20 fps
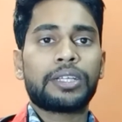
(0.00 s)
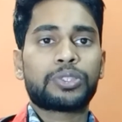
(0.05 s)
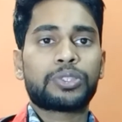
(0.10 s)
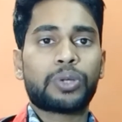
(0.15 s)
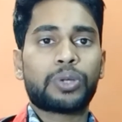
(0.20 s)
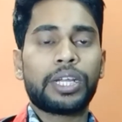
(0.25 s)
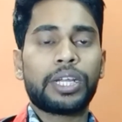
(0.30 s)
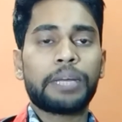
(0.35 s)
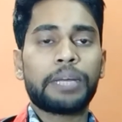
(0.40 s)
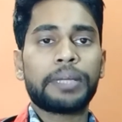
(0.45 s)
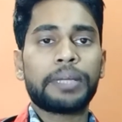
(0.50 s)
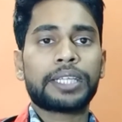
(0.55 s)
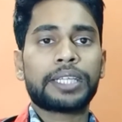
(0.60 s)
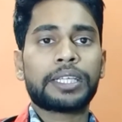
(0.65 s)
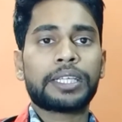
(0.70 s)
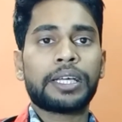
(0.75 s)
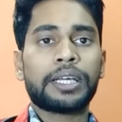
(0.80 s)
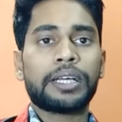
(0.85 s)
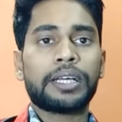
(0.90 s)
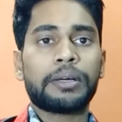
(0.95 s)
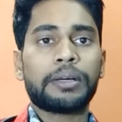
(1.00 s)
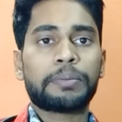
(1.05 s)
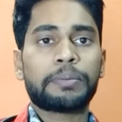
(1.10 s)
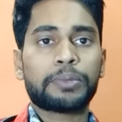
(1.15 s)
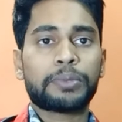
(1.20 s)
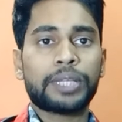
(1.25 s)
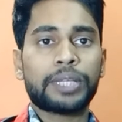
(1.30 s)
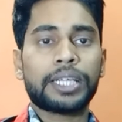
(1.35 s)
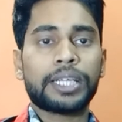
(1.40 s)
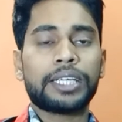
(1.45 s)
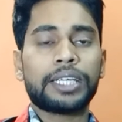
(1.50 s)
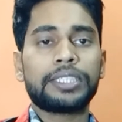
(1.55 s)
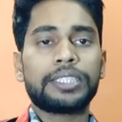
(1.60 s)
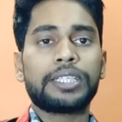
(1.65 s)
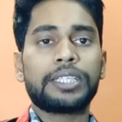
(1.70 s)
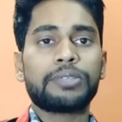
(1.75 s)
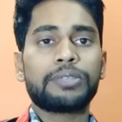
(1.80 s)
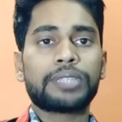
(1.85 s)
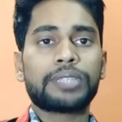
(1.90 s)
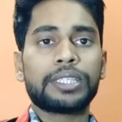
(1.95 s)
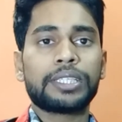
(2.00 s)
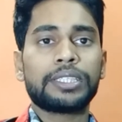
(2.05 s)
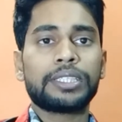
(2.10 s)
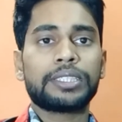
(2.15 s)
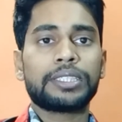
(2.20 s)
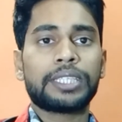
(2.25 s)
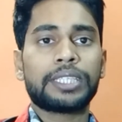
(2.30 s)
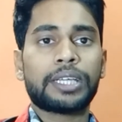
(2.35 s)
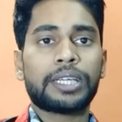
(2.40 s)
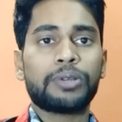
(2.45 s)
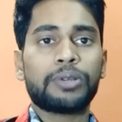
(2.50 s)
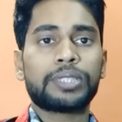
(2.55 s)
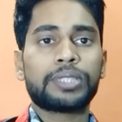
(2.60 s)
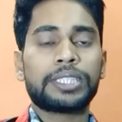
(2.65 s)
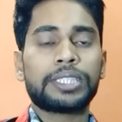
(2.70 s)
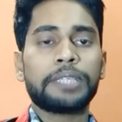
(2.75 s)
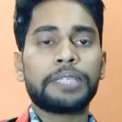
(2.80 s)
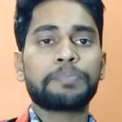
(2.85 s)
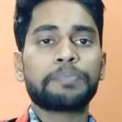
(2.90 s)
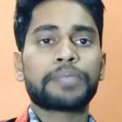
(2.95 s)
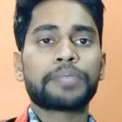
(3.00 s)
সরিনামের একটা প্রধান কনস্টিটিউশন যেটা হচ্ছে